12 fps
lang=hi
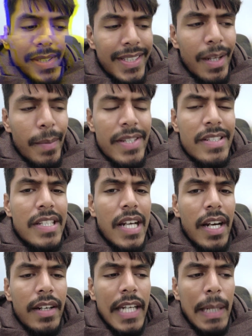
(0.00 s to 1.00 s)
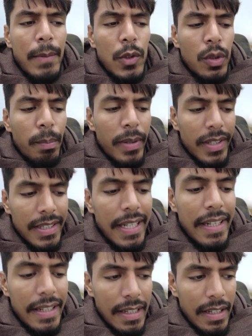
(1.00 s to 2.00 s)
मतलब स्टार्टिंग में तो पता
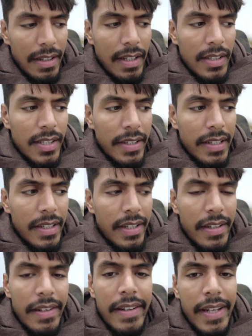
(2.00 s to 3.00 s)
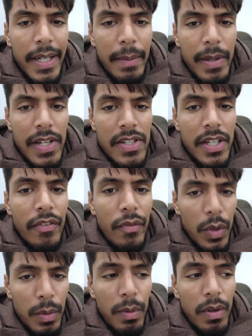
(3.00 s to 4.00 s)
ही नहीं लग रहा था कि ये क्रिकेट मैच है
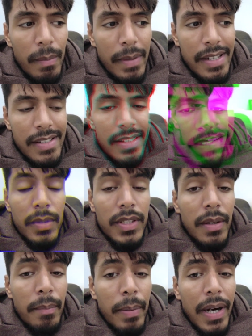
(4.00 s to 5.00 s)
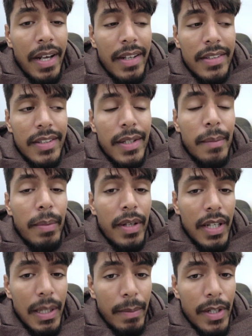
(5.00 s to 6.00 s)
फुटबॉल मैच है मतलब भारत के
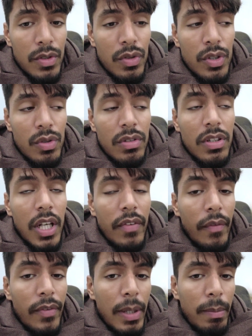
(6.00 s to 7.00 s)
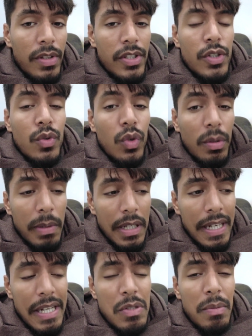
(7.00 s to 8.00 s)
बल्लेबाजों ने जो 350 प्लस स्कोर
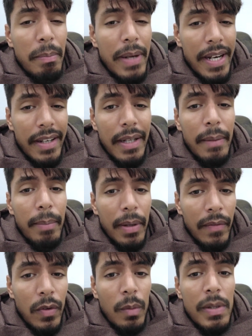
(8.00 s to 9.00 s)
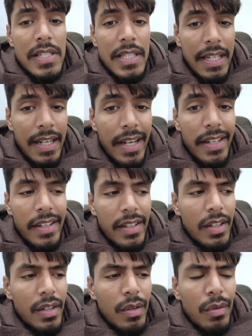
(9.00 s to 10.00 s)
बनाया जो बैटिंग परफॉर्मेंस दिखाई
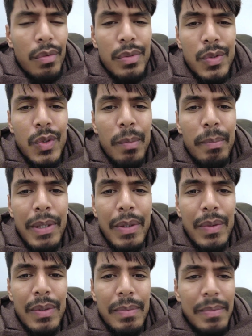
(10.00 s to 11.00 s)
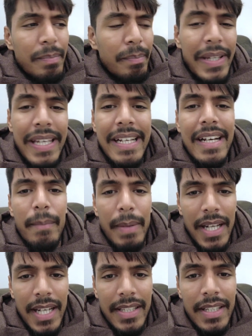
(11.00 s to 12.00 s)
उसको बिल्कुल फीका
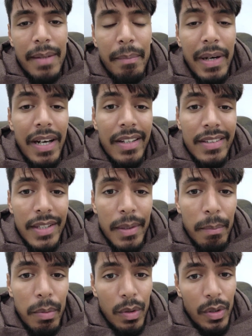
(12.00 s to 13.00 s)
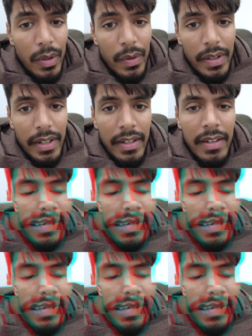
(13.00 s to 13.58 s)
बना दिया भारत के बॉलरों ने